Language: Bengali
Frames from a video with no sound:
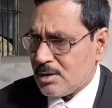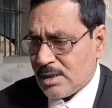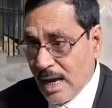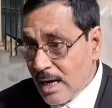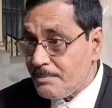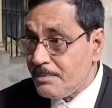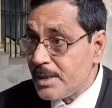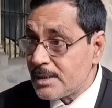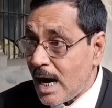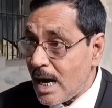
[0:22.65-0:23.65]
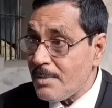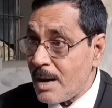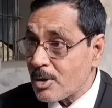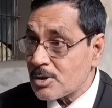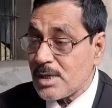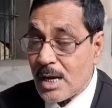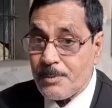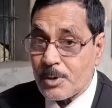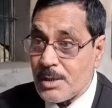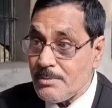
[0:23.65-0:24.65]
তাহলে বিচার ব্যবস্থার
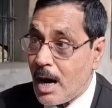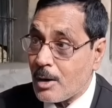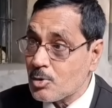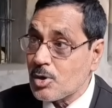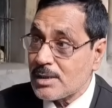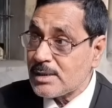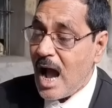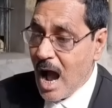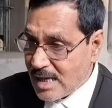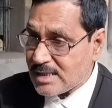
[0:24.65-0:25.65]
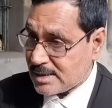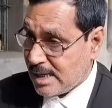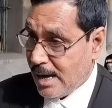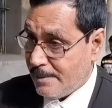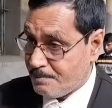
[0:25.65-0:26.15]
প্রতি মানুষের যে আস্থা